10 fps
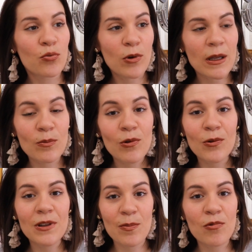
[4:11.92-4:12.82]
pour être
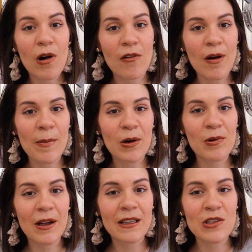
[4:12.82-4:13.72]
blonde et pour avoir ma
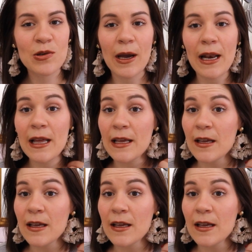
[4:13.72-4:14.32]
couleur naturelle.